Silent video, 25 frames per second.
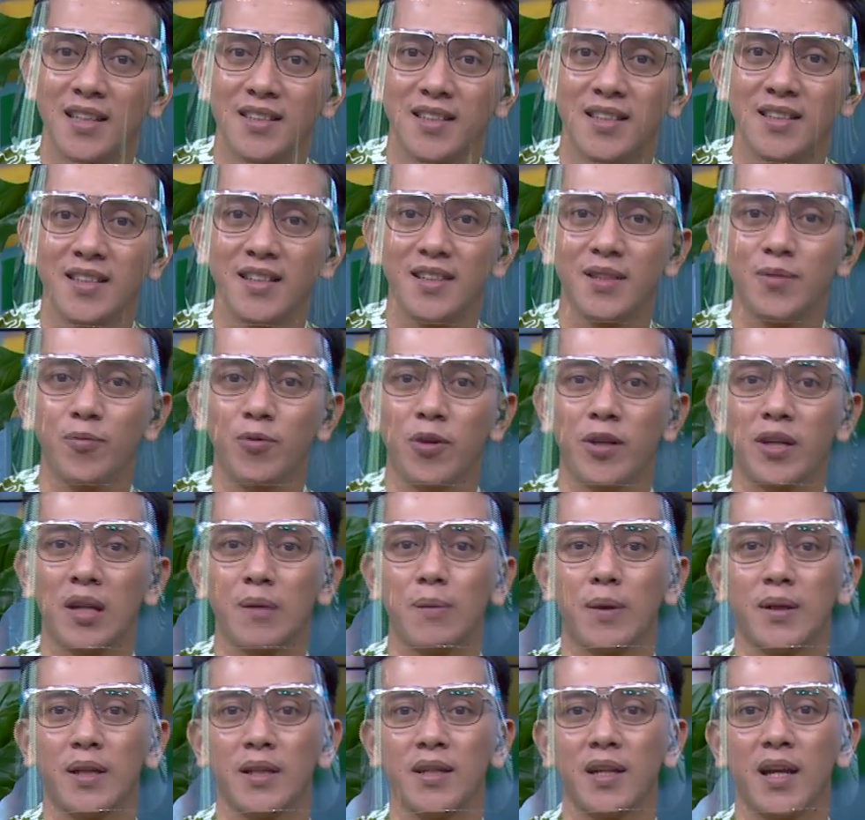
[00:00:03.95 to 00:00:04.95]
Jadi di bulan
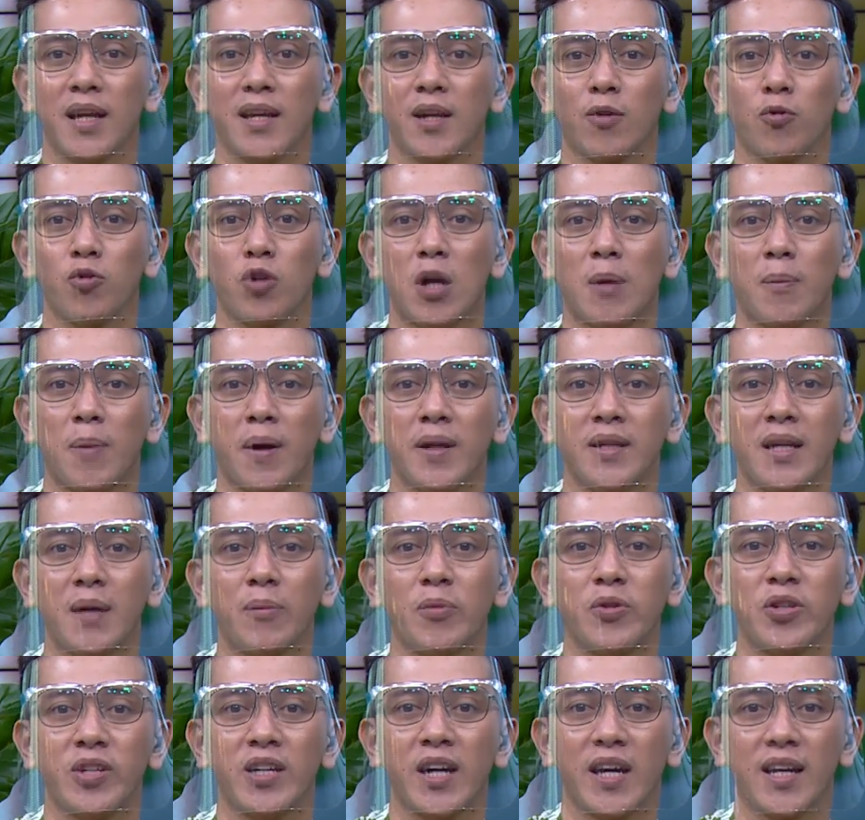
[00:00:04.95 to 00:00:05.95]
Ramadan ini ada kudapan yang
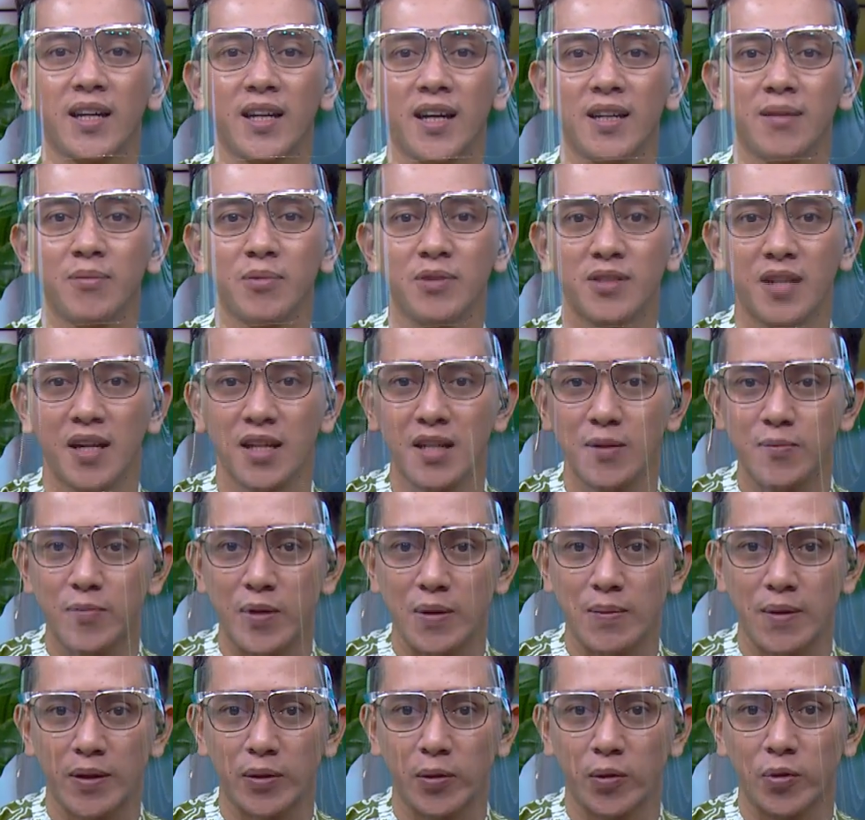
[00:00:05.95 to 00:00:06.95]
menyegarkan menjadi
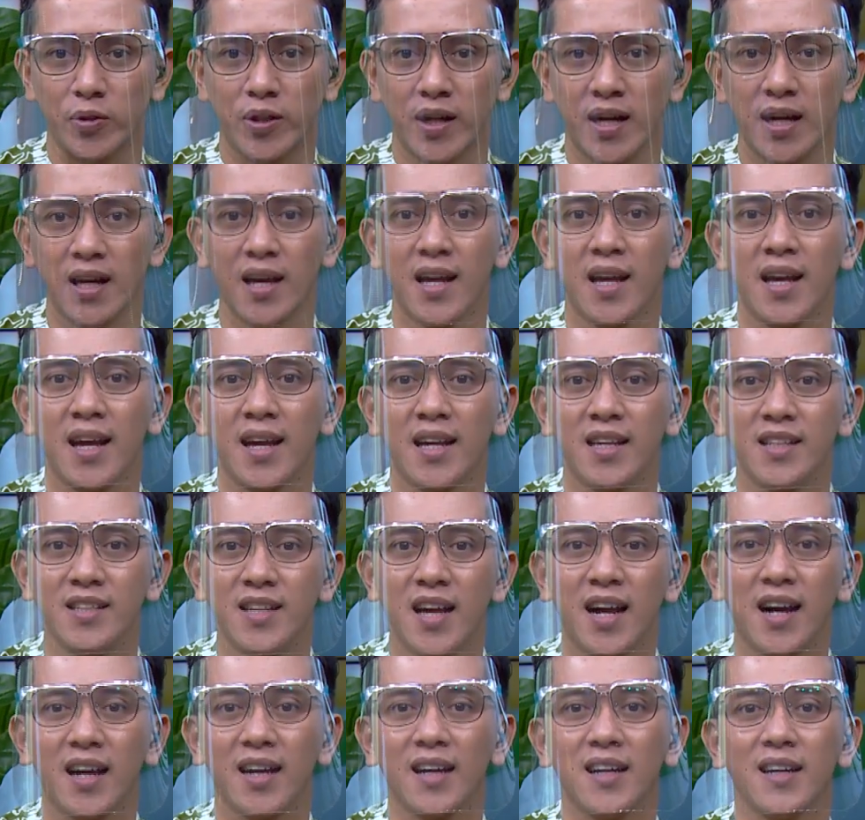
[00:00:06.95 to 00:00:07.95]
primadona
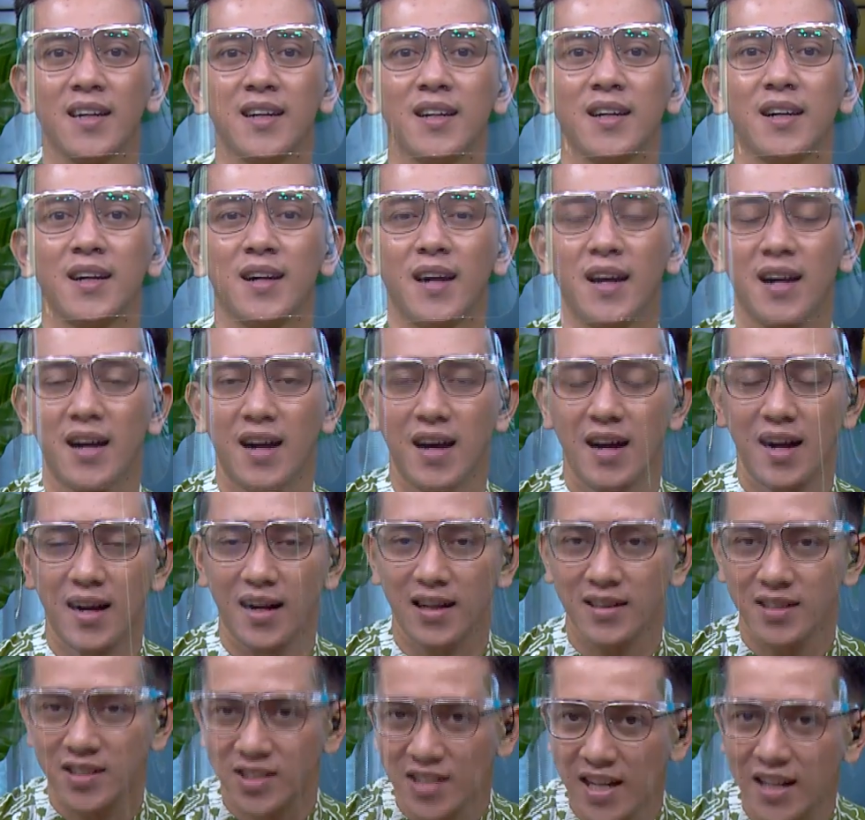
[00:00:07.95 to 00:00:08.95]
yang
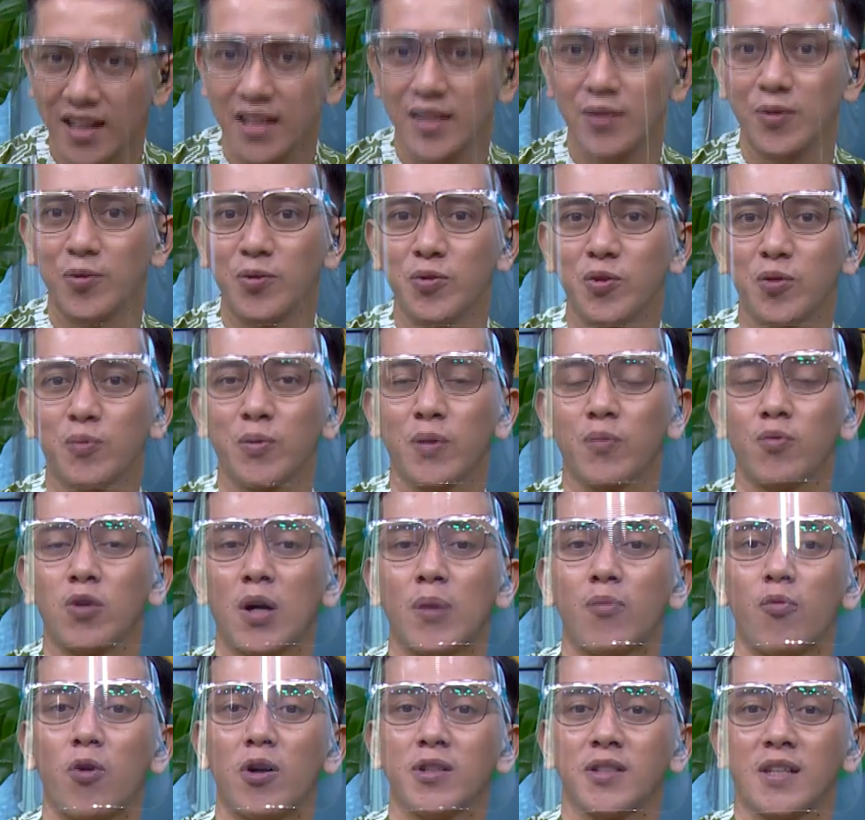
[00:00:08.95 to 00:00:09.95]
akan dicari untuk
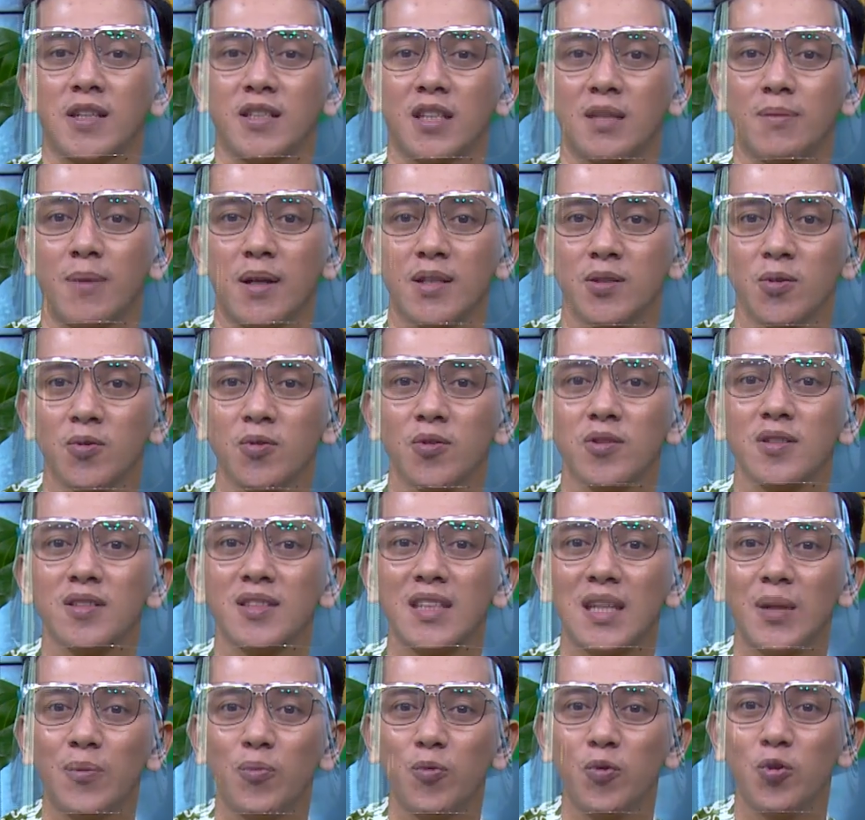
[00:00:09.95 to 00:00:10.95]
berbuka puasa, termasuk
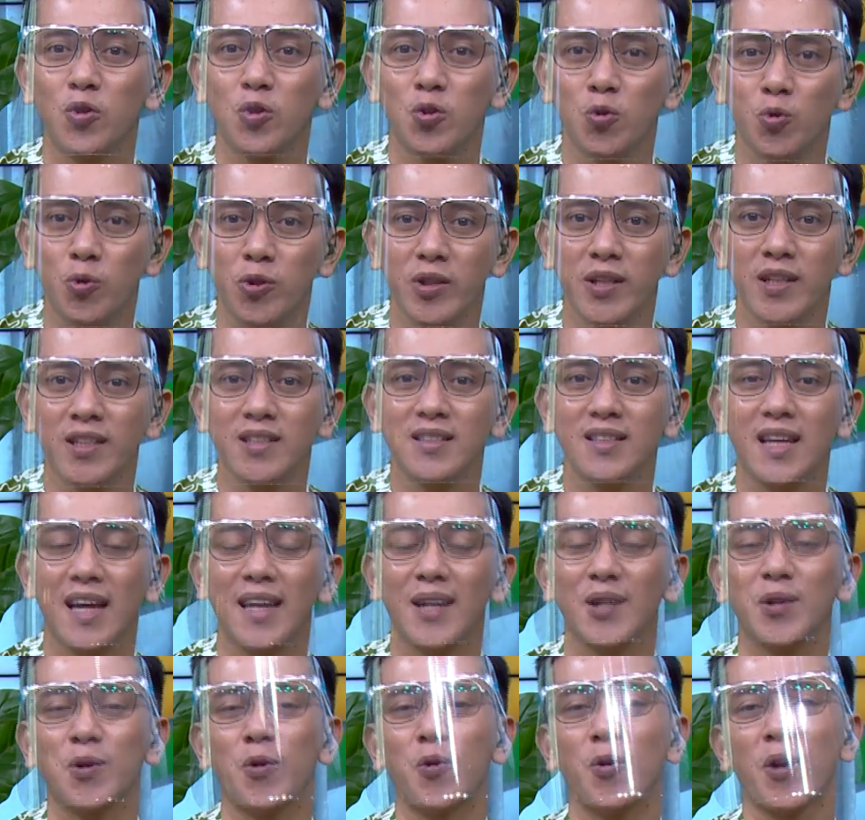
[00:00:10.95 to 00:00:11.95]
timun suri
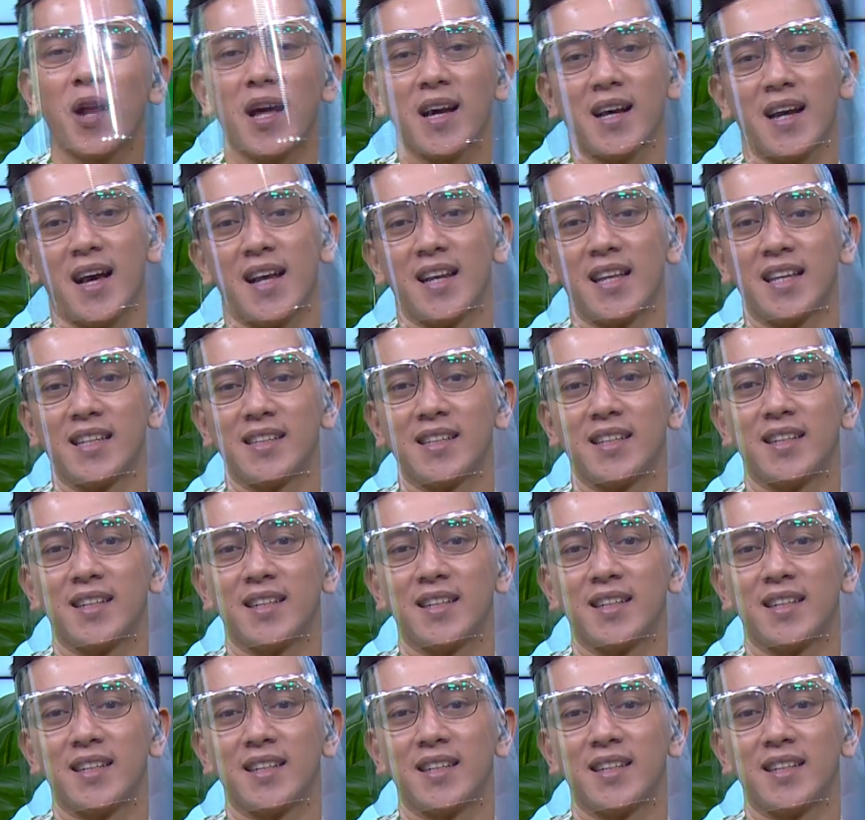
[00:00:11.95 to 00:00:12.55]
dan kolang kaling.